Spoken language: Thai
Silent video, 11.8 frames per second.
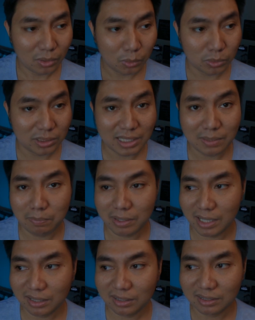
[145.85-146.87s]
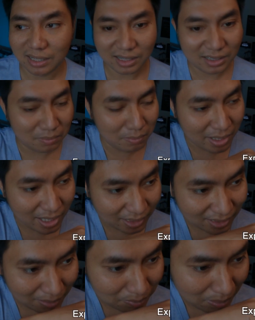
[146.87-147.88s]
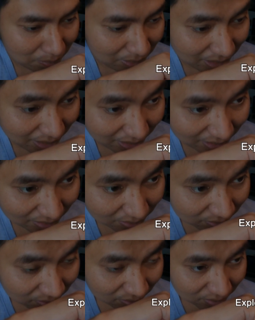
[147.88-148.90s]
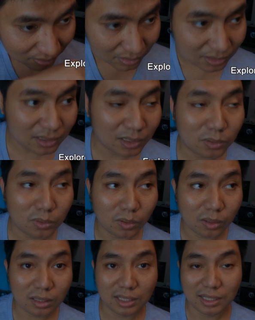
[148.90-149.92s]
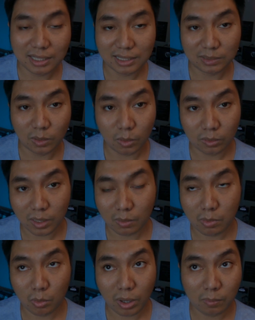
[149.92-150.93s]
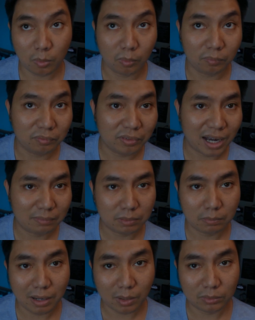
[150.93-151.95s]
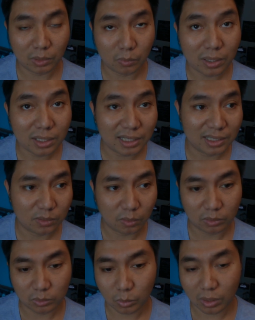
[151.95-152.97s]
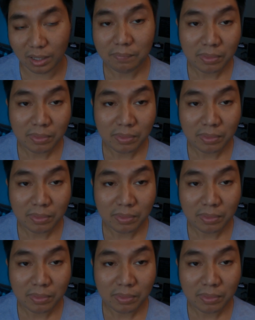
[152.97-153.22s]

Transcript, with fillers: ดูชีพไปนิดนึงนะคือไม่น่าทำแบบนี้นะฮะคือแล้วก็กลิ่นเนี่ยจะออกแนวมีความขมฝาดเบาๆแต่ว่ากลิ่นของตัว